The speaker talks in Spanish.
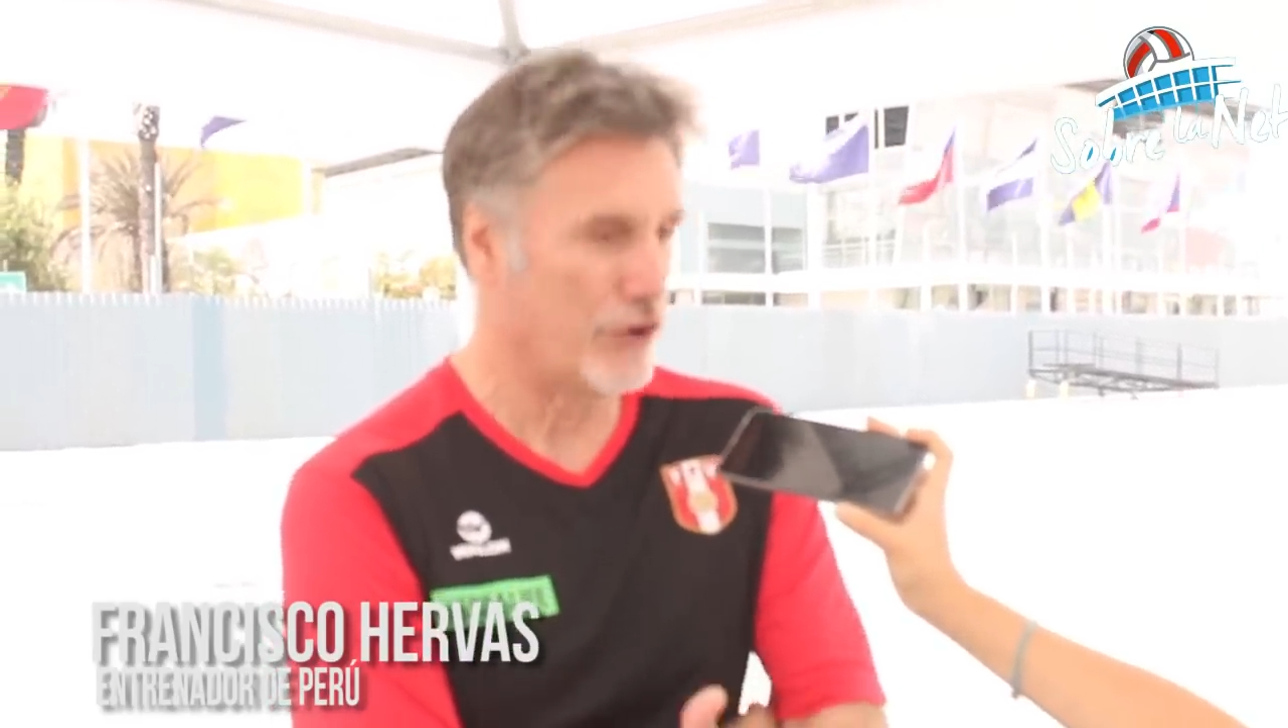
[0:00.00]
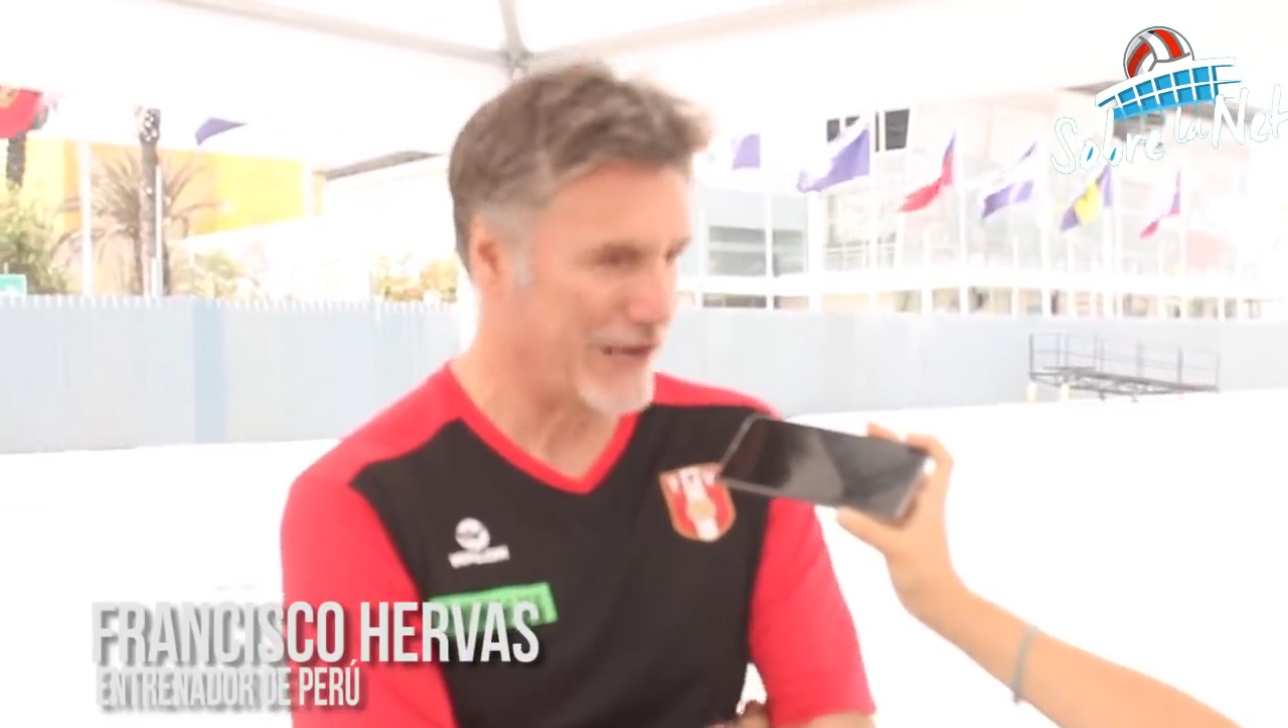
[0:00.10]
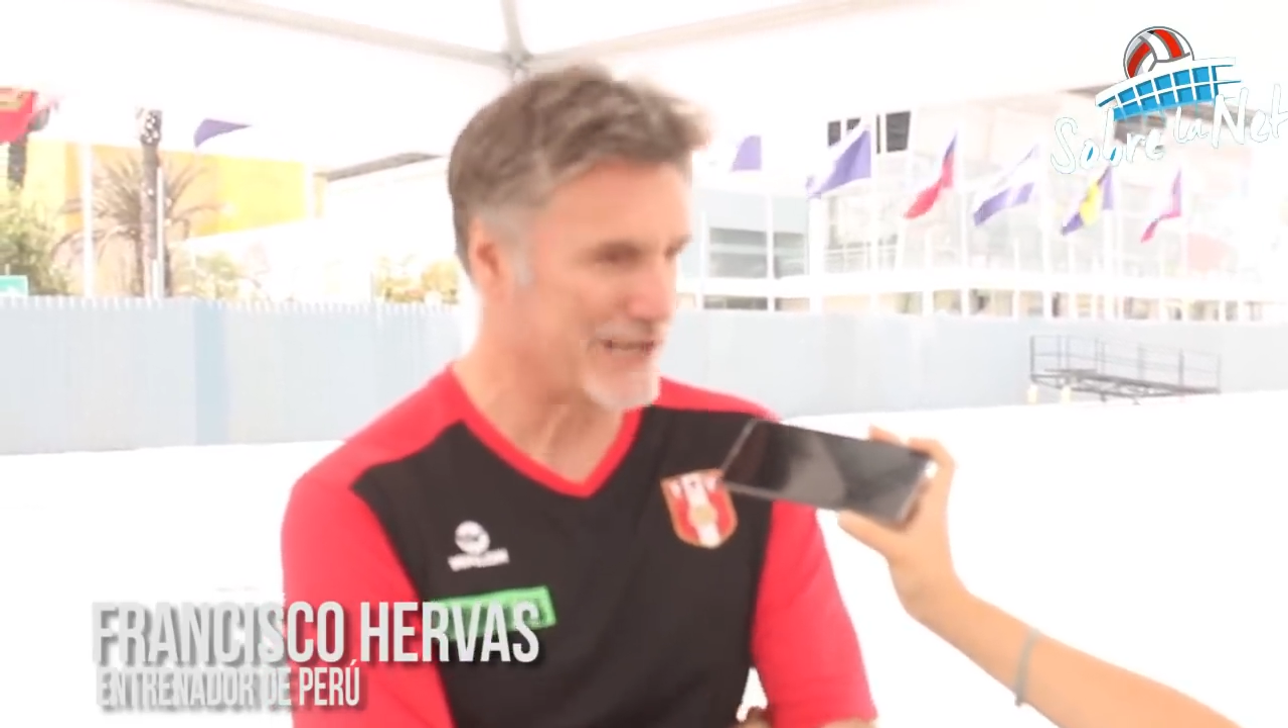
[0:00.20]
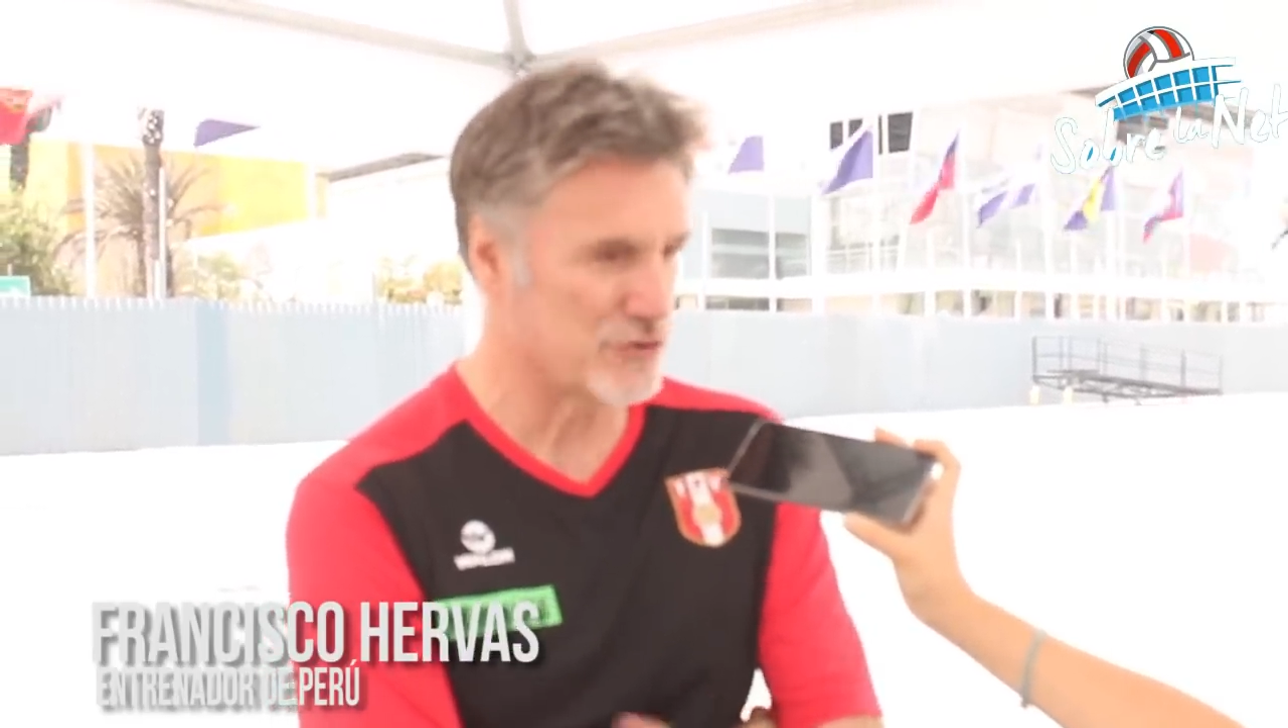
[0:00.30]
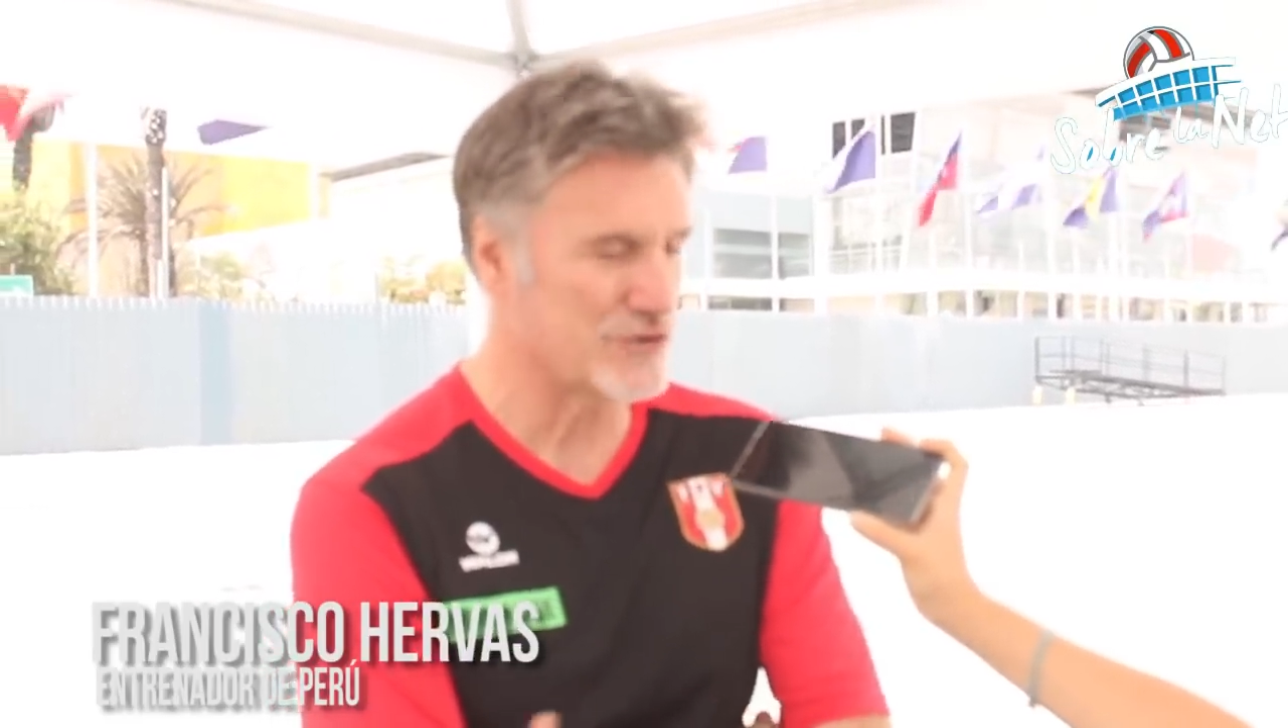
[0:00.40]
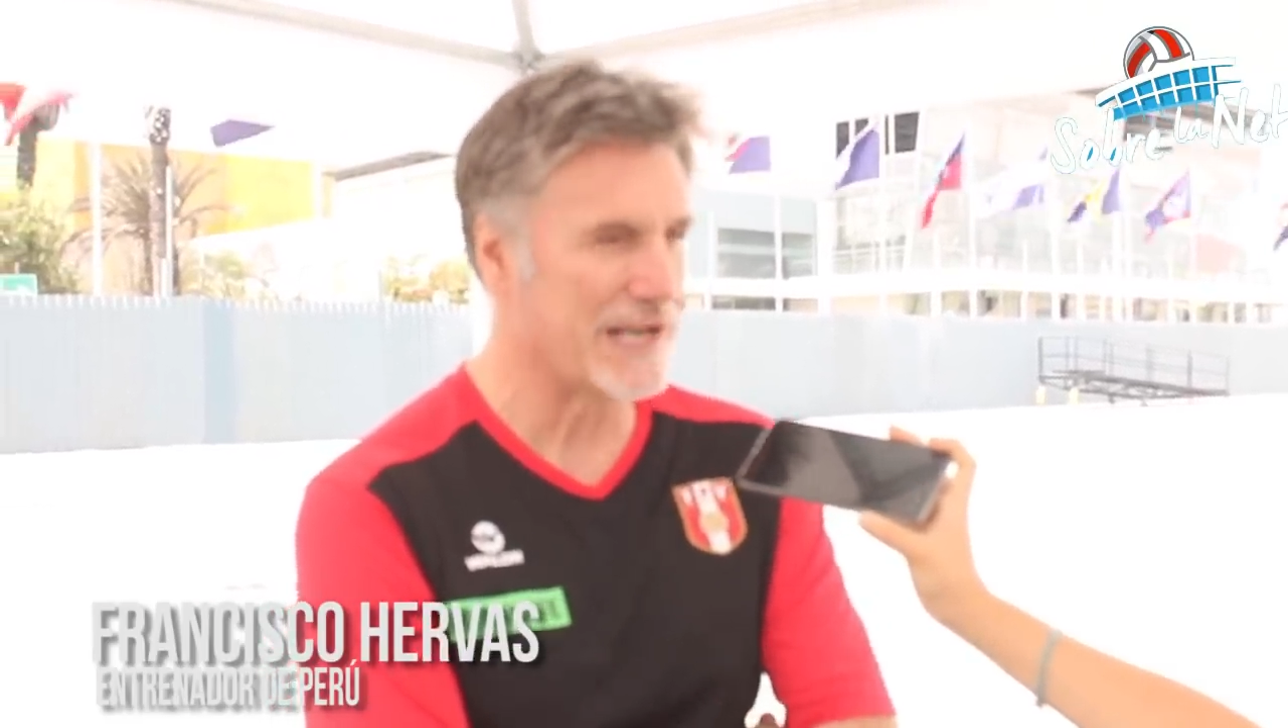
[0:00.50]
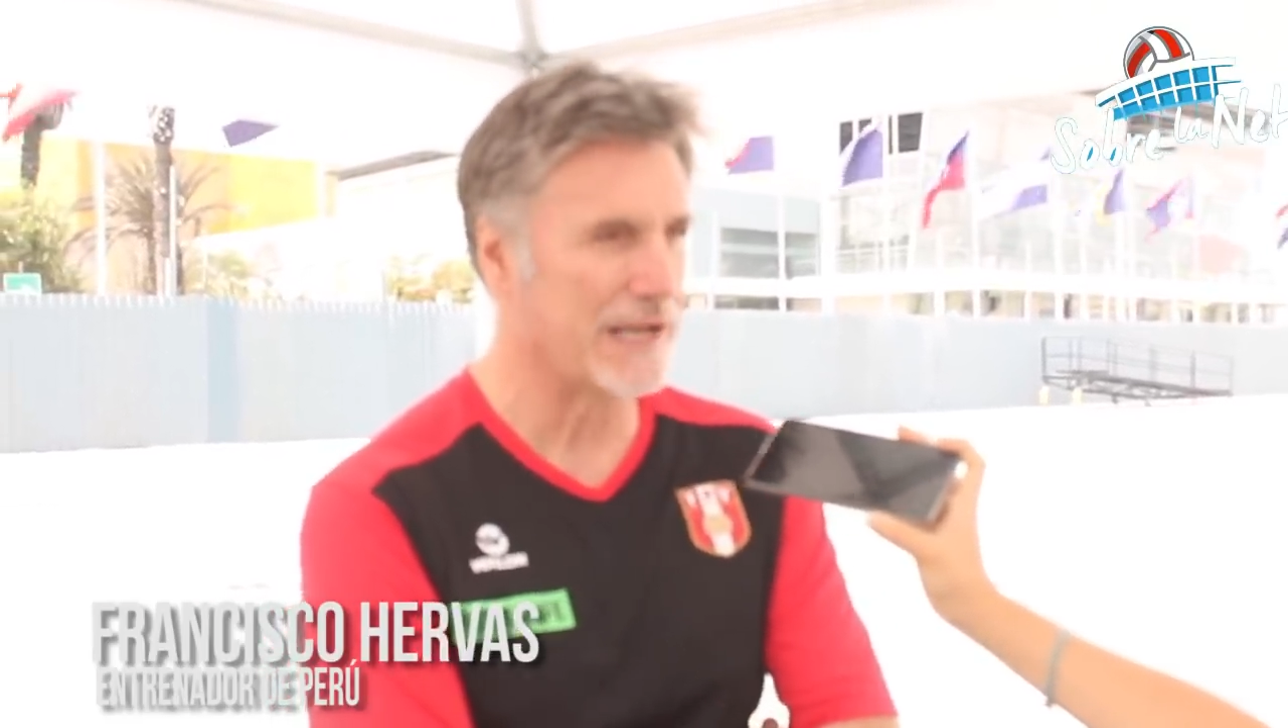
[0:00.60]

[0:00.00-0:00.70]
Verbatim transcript: mejorar